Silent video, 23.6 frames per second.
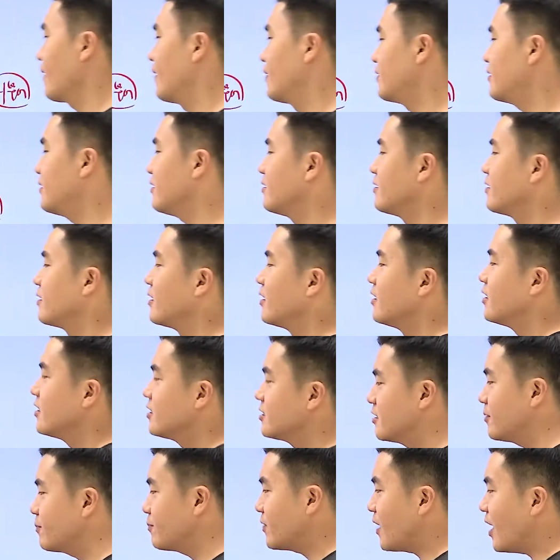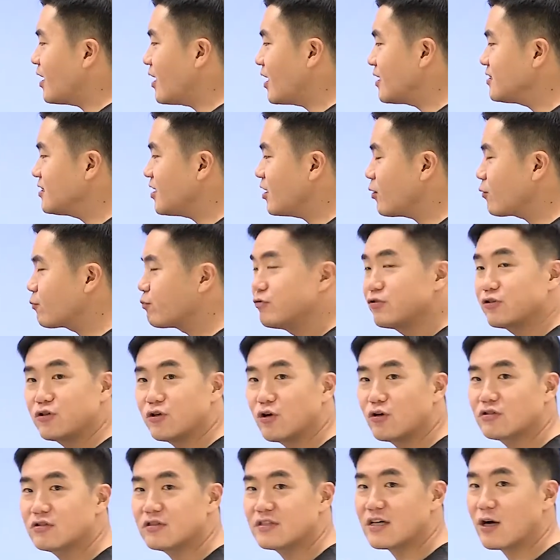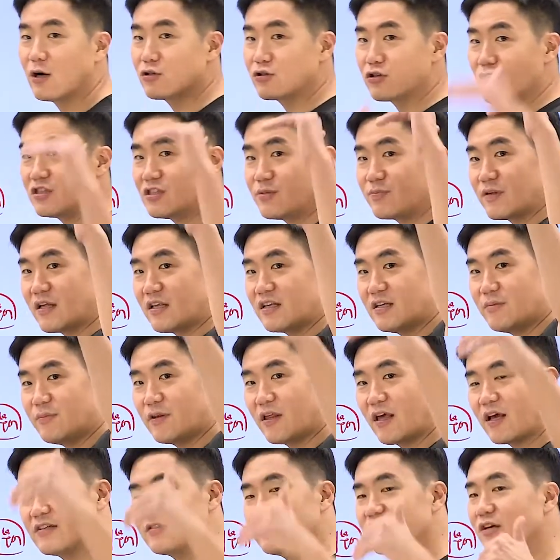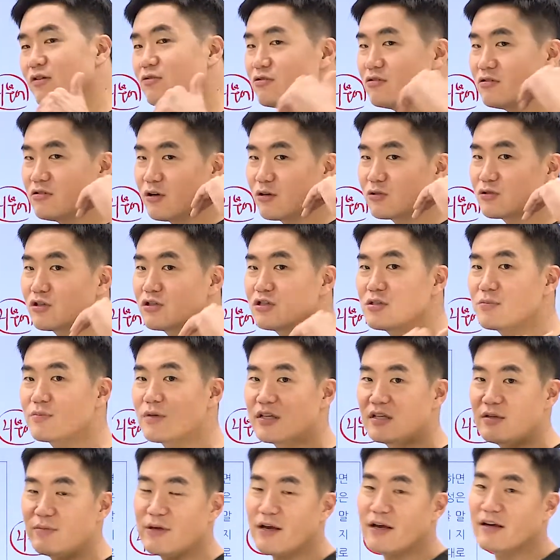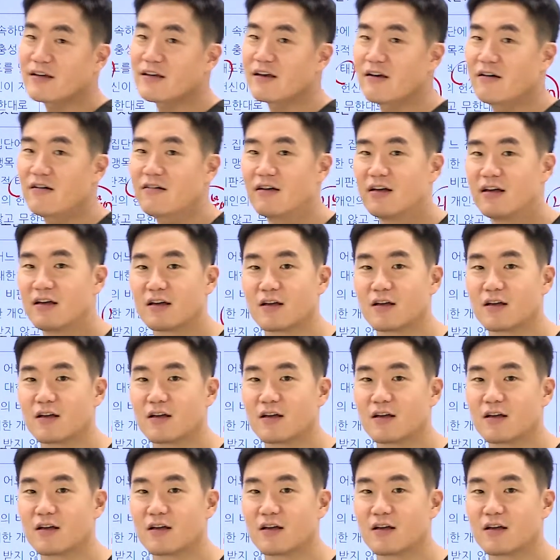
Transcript: 리얼. 집단 간 세력 불균형은 자 어떤 집단은 힘이 되게 세고 어떤 집단 힘이 약해요.